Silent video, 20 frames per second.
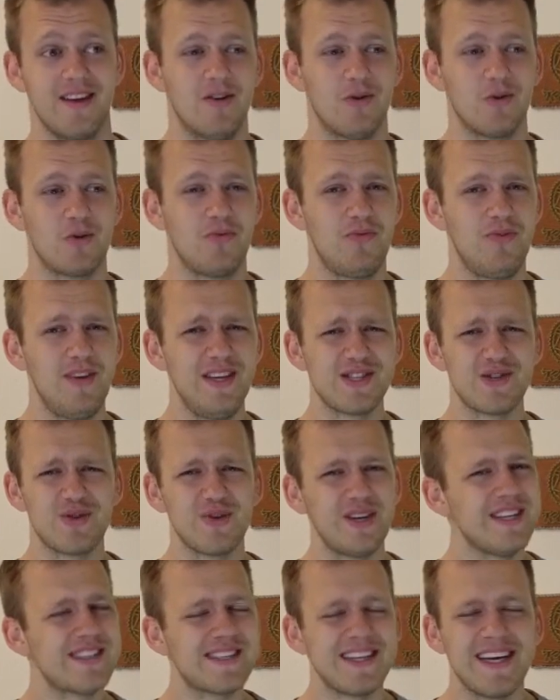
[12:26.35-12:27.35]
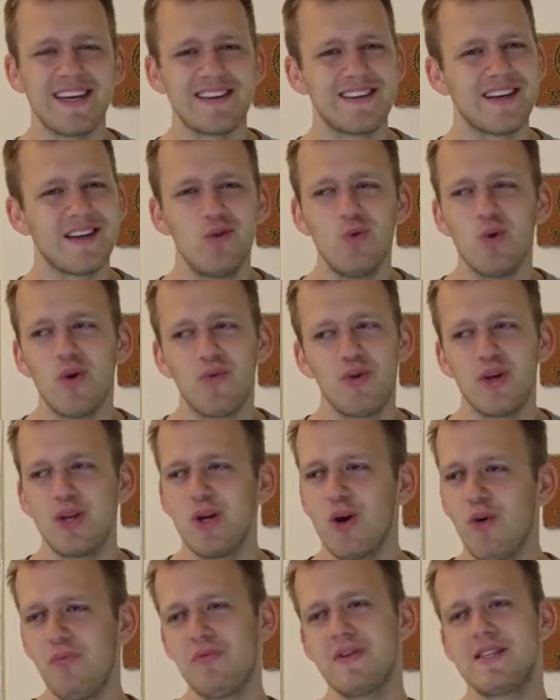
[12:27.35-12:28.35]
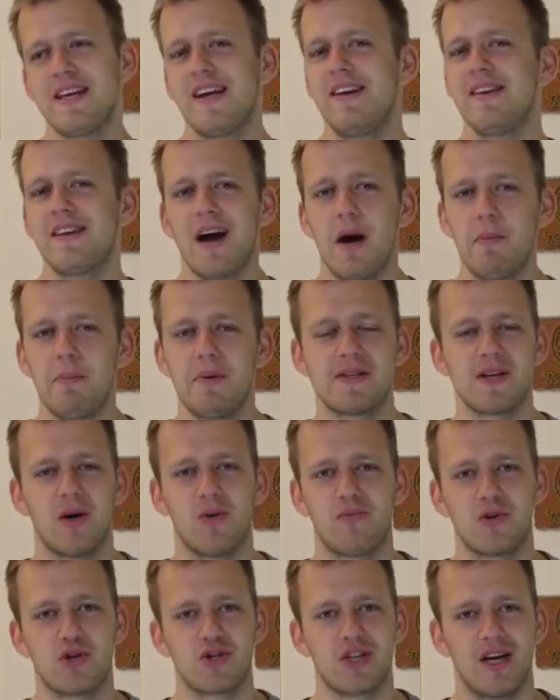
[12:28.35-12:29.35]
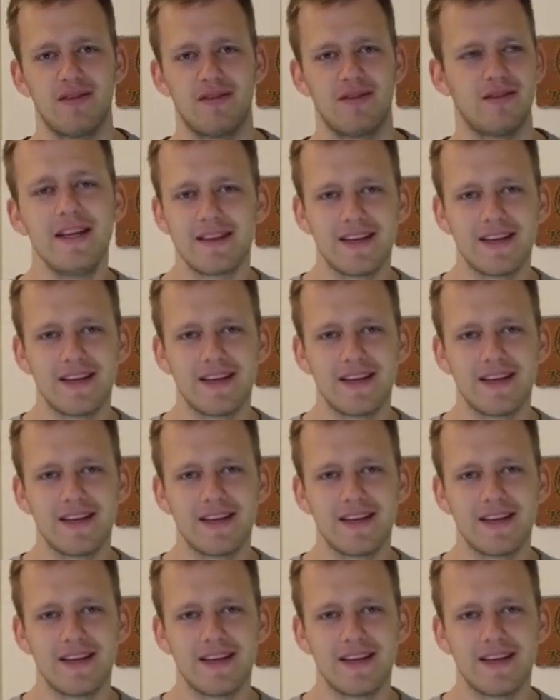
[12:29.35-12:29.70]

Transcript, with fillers: Und wieso ist er dann nur für die offiziellen Couples aufgestanden?